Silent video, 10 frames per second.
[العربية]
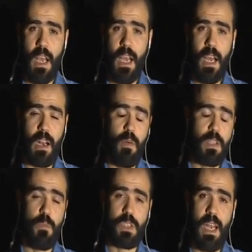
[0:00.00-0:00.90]

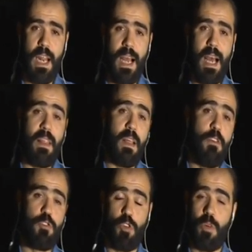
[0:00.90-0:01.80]
القوات المسلحة هذا
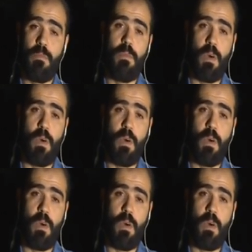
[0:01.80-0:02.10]
الهجوم